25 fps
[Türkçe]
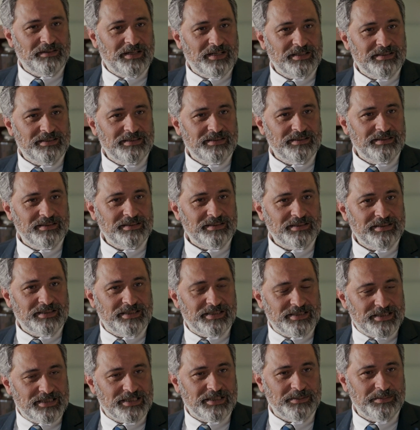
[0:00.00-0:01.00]
verdiği,
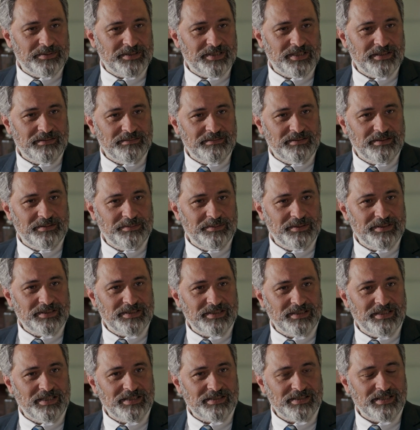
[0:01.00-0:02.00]
kızı gibi sevdiği
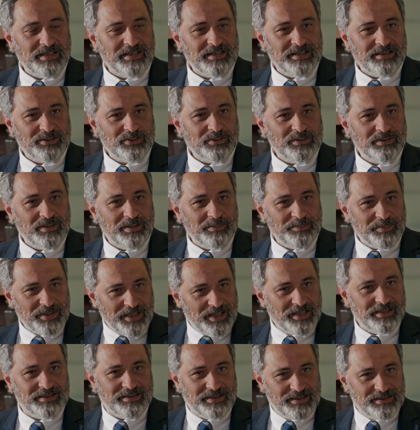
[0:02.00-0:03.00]
birisi nezarette olan
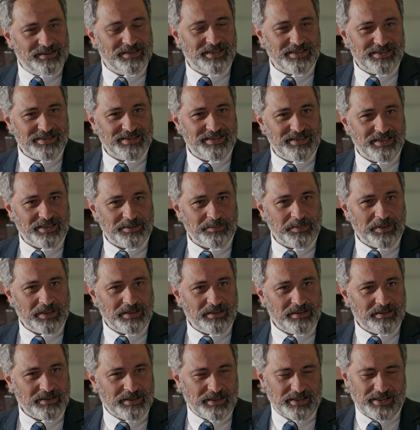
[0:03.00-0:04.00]
bir anneyi teskin etmek.
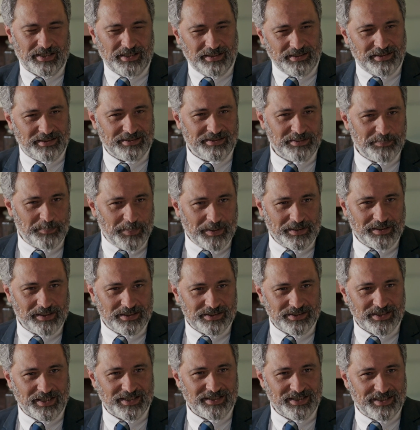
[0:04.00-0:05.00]
Geri kalanını de
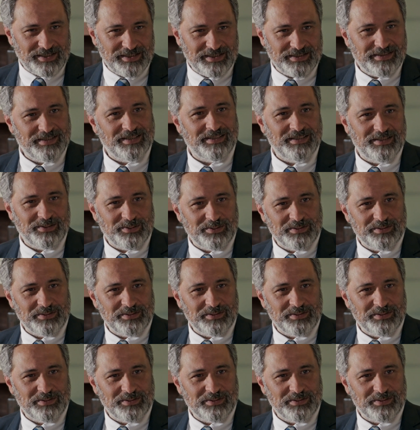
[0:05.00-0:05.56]
Şahin hallederler